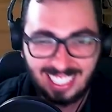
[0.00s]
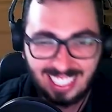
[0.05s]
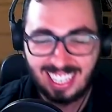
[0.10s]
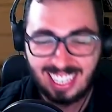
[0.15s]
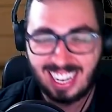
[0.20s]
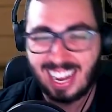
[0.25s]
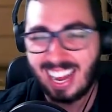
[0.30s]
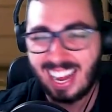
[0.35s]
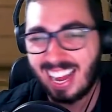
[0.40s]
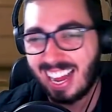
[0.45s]

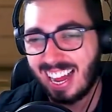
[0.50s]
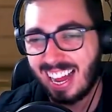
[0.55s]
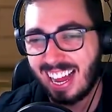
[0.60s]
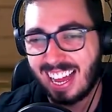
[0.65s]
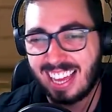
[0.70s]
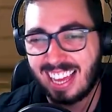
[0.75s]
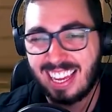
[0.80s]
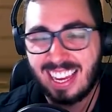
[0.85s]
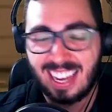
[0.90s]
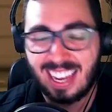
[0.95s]

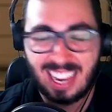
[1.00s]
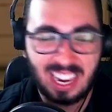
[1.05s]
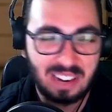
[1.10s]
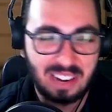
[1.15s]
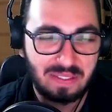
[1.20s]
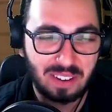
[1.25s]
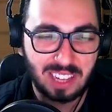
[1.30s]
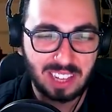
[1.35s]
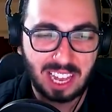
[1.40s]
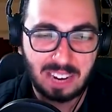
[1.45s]
Ai, ele
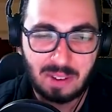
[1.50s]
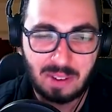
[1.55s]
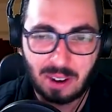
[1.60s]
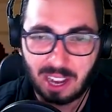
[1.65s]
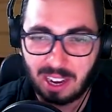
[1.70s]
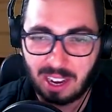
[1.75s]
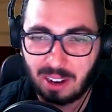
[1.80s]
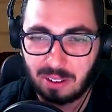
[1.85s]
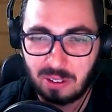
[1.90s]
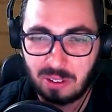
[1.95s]
foi lá no meu
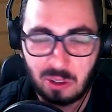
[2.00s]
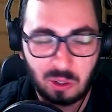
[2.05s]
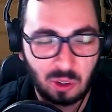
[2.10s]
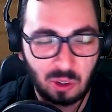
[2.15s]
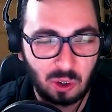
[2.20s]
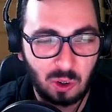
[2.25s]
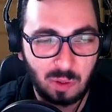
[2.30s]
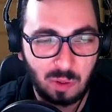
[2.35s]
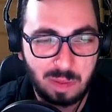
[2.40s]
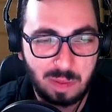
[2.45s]
canal do
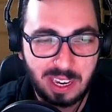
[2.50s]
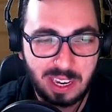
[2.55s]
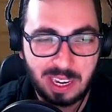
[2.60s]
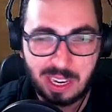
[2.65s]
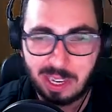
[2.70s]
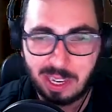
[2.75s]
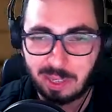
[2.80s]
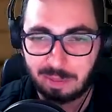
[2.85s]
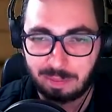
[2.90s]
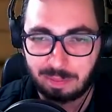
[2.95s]
YouTube
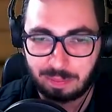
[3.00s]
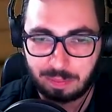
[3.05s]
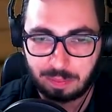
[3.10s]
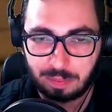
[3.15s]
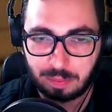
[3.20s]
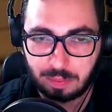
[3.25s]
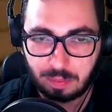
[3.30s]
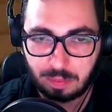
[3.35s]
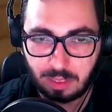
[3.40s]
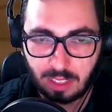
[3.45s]

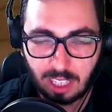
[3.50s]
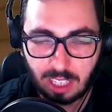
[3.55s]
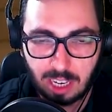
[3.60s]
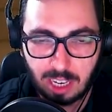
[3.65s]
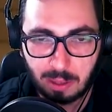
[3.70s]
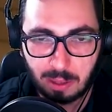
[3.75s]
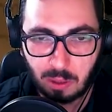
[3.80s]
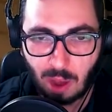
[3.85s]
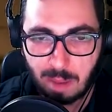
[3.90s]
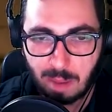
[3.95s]
e
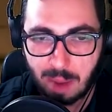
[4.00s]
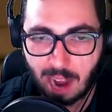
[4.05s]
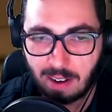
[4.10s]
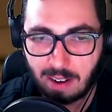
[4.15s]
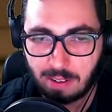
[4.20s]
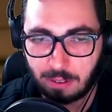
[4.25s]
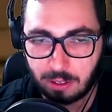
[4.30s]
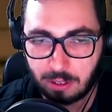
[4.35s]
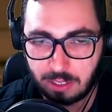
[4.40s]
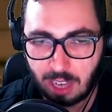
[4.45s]
mandou uma brava.
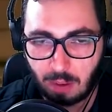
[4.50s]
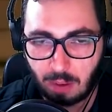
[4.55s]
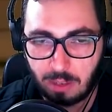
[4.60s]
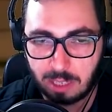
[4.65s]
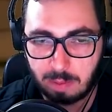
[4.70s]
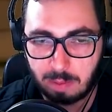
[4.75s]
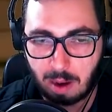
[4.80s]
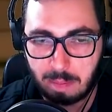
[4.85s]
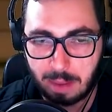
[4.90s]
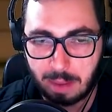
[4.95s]
Falou assim: Ah,
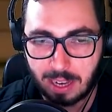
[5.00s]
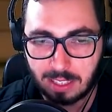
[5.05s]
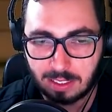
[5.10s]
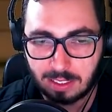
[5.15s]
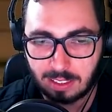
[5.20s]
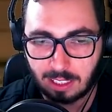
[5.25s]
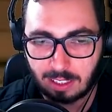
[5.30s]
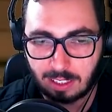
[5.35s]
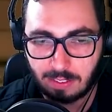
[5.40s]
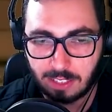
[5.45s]
Wilson, parece que
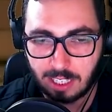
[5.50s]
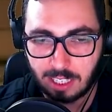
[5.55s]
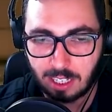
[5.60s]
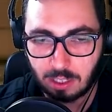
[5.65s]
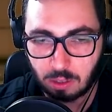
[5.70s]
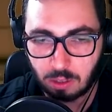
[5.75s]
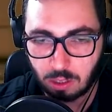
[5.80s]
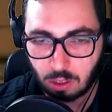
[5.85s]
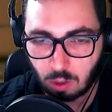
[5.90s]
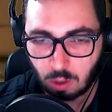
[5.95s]
você tá fazendo as
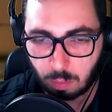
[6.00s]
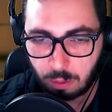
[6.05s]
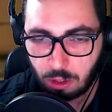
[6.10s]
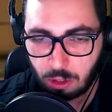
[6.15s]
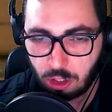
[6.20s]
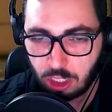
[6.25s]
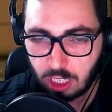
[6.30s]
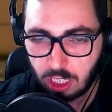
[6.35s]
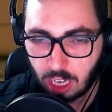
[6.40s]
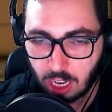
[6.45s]
coisas só por
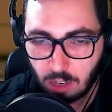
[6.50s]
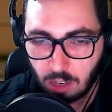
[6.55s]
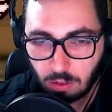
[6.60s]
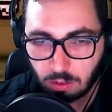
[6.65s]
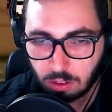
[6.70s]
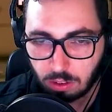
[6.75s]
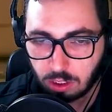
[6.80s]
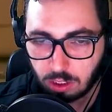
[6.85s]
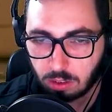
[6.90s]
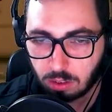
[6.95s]
dinheiro, não
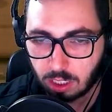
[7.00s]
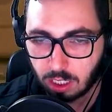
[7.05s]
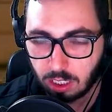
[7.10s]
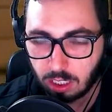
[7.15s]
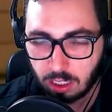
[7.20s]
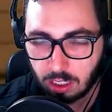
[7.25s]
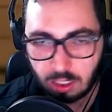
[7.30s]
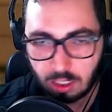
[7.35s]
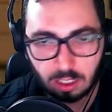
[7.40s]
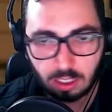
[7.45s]
sei o quê.
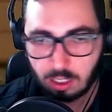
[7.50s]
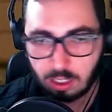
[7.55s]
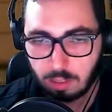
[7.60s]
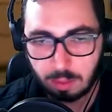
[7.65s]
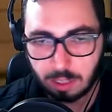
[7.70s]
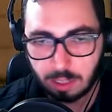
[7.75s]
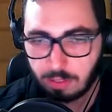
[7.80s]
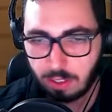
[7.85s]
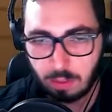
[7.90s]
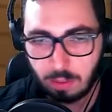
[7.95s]

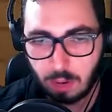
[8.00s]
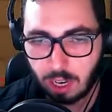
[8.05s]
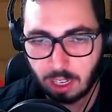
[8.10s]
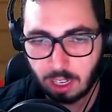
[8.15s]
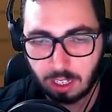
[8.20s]
Eu falei, ué.